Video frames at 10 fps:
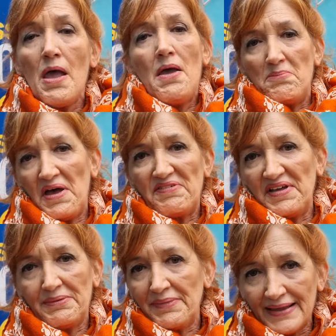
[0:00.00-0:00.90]
beh
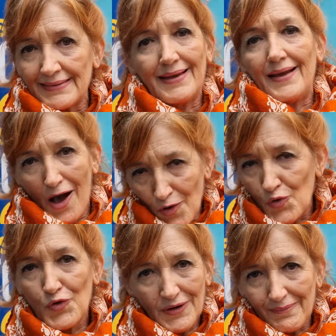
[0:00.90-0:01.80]
veramente
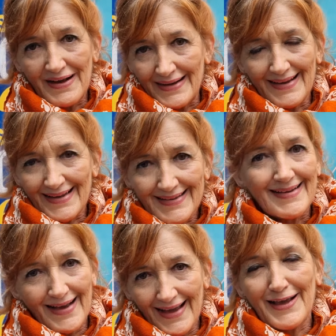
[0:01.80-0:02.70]
auguri Banga
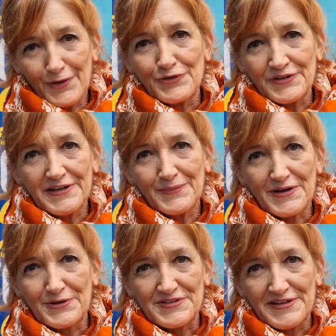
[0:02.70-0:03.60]
Etica e continua
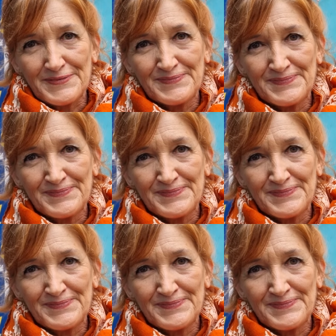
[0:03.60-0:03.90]
così.